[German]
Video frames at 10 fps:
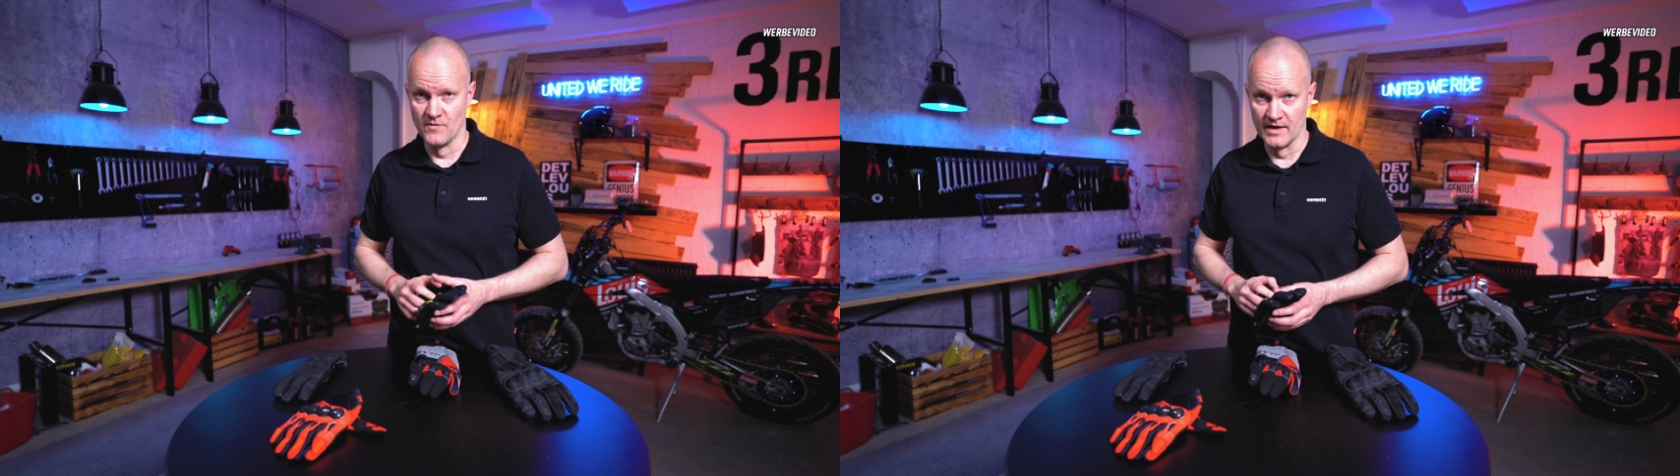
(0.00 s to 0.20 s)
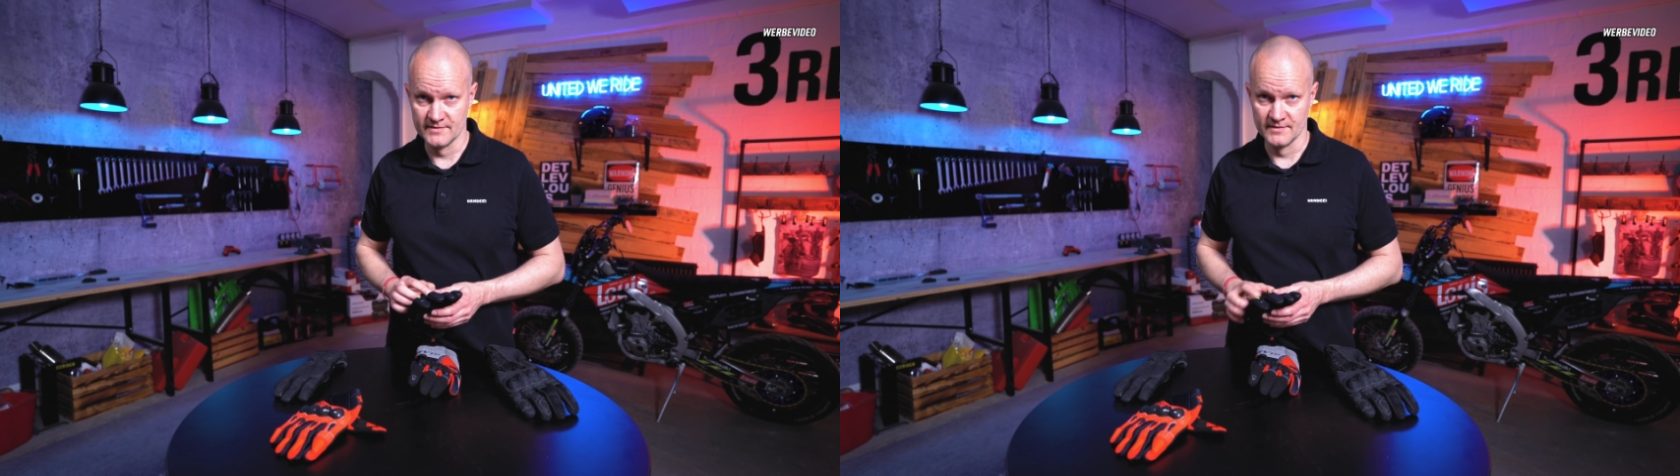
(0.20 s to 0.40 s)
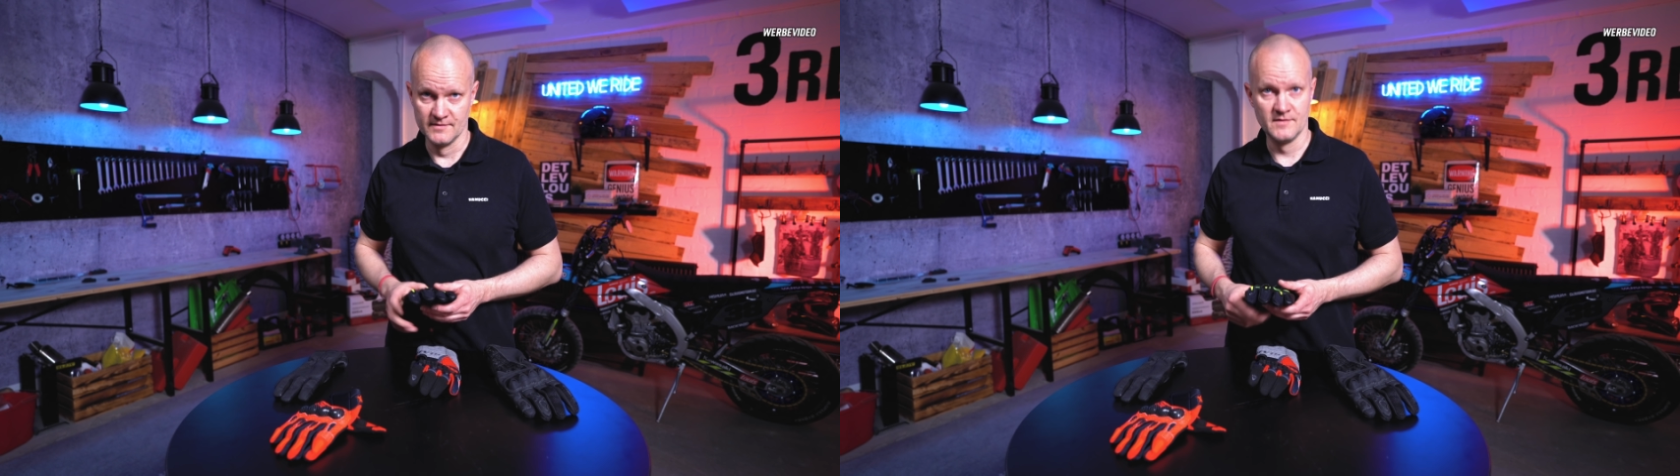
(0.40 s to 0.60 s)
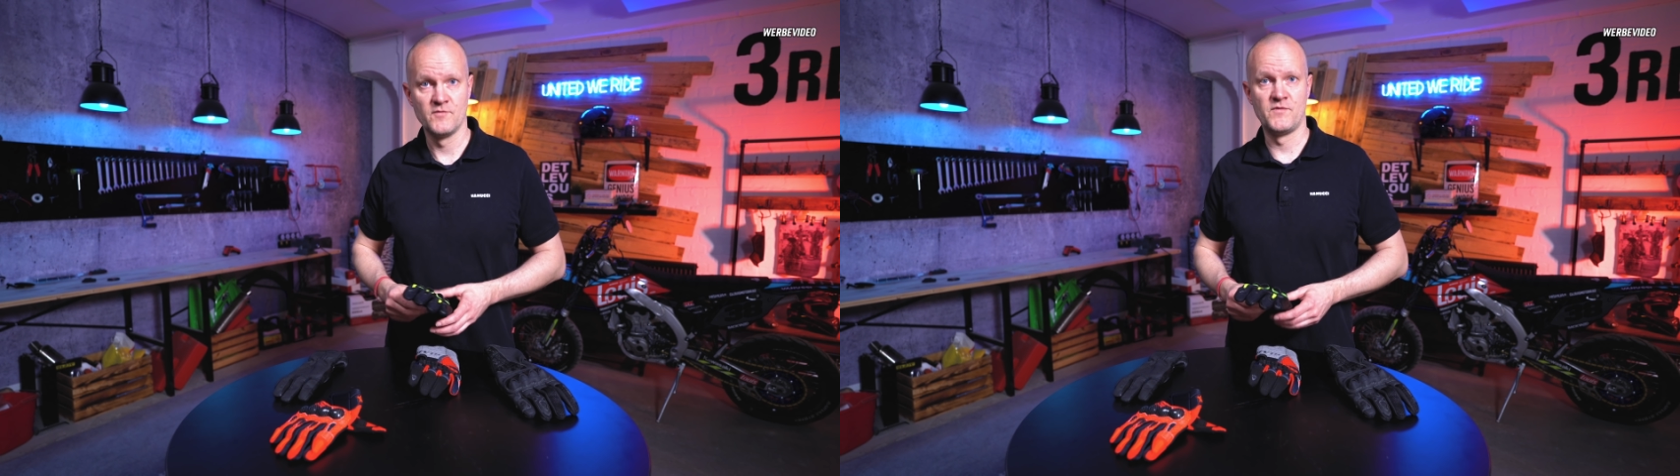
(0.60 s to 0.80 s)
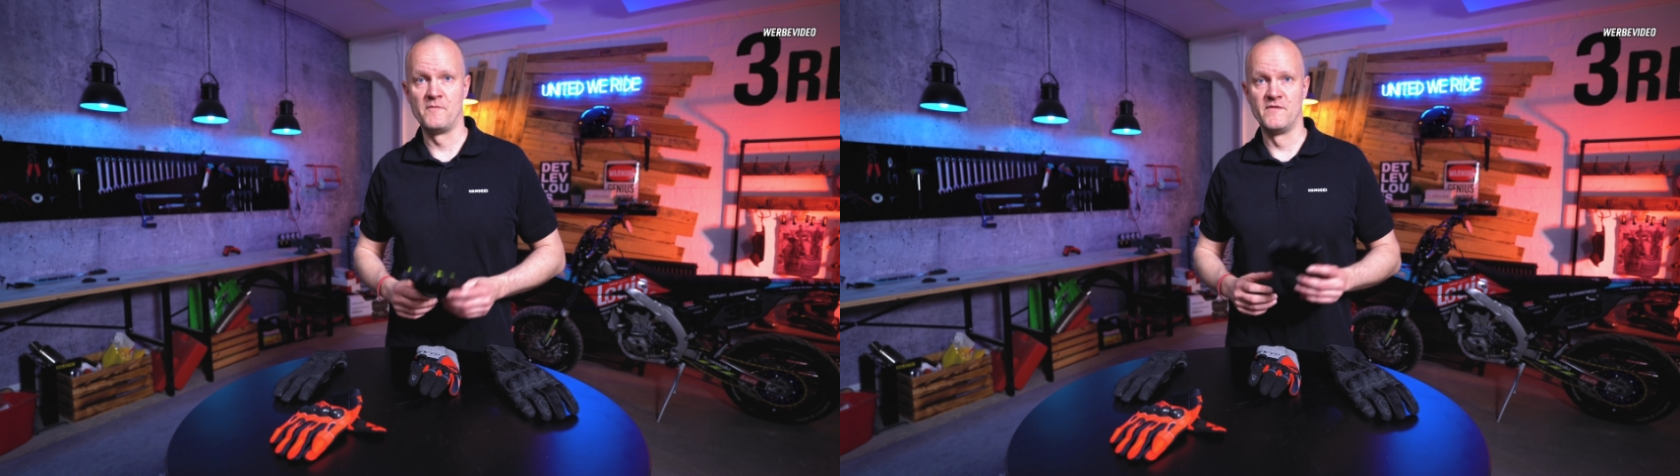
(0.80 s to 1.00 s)
weiteren
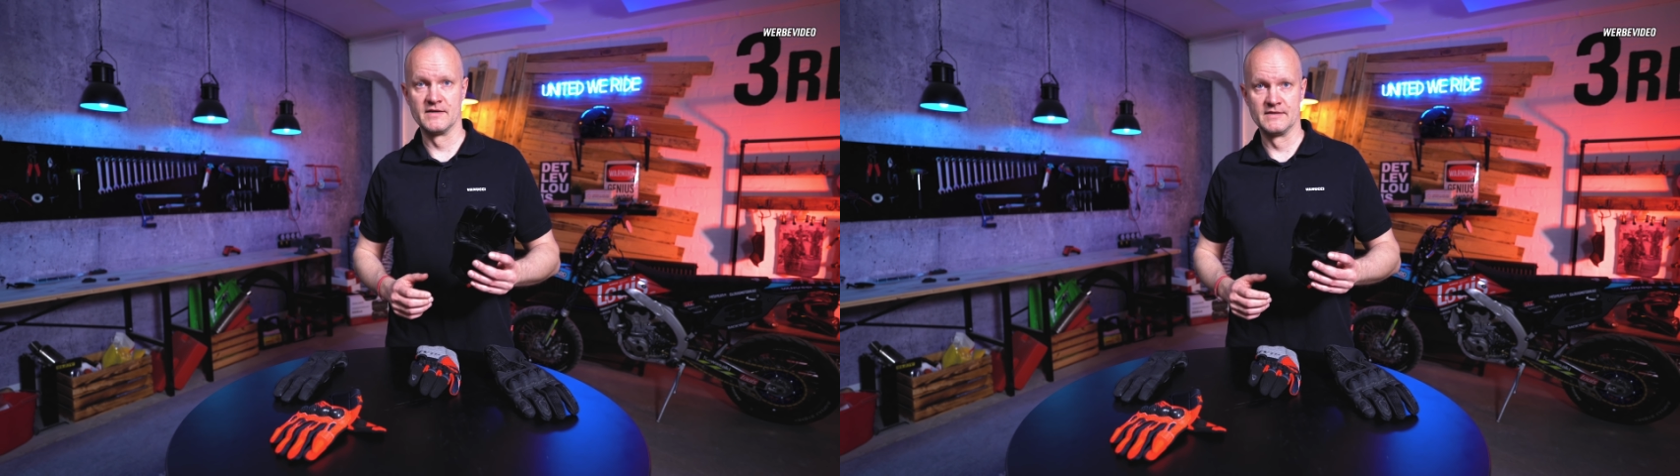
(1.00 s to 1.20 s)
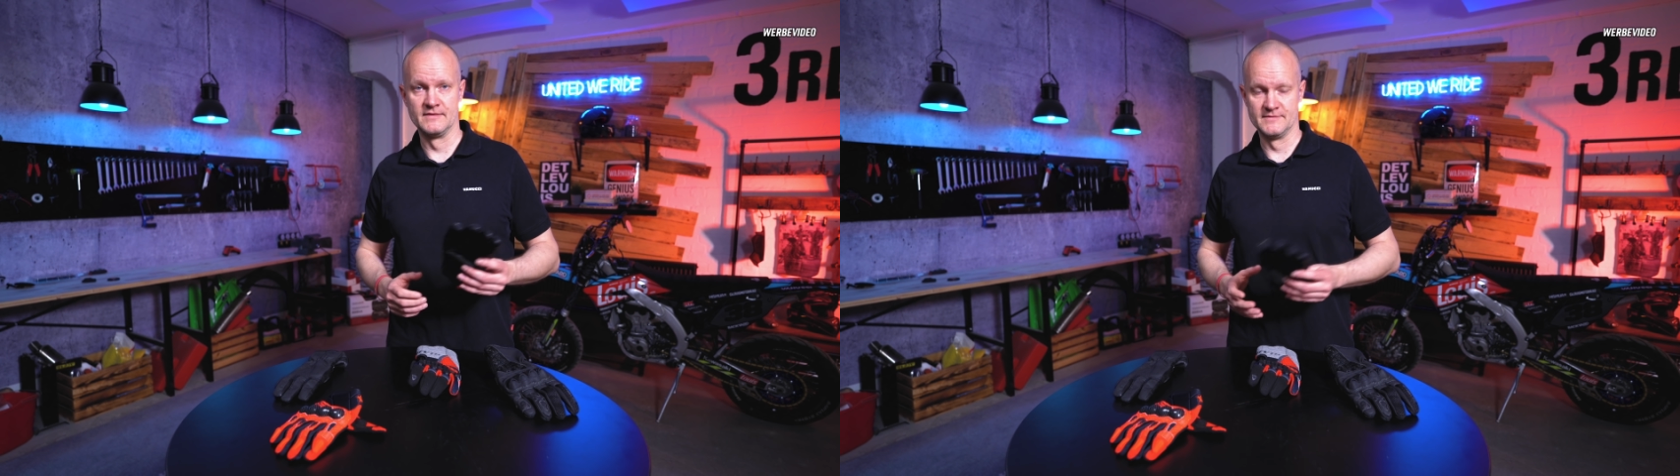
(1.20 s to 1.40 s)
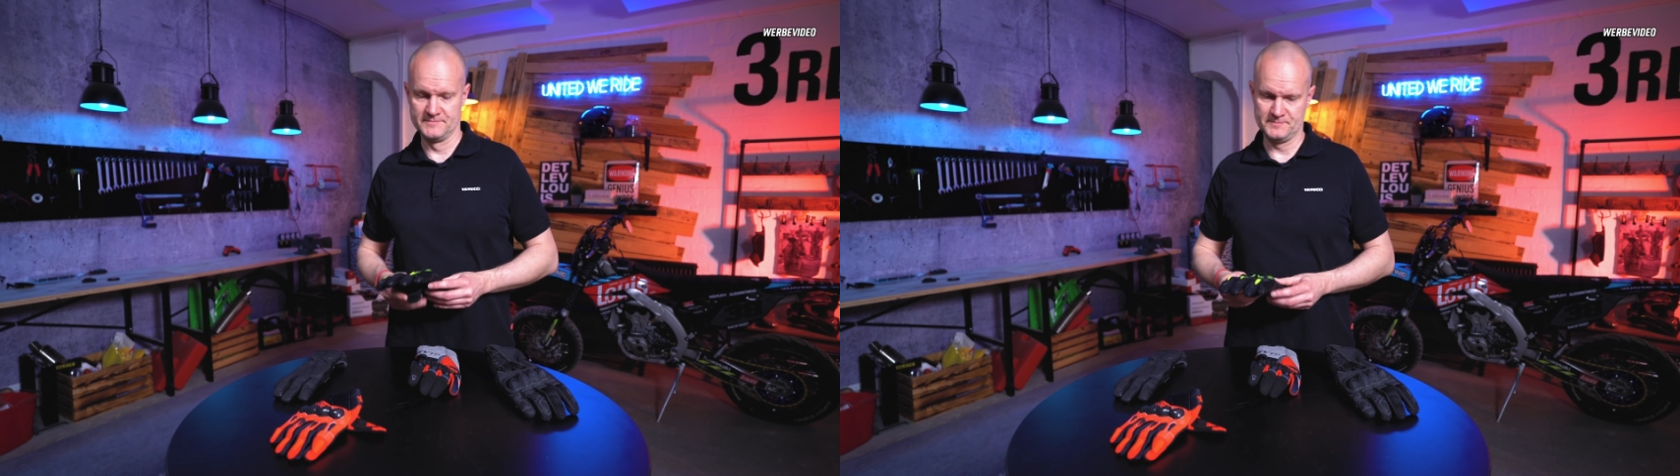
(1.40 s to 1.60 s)
Farbvarianten.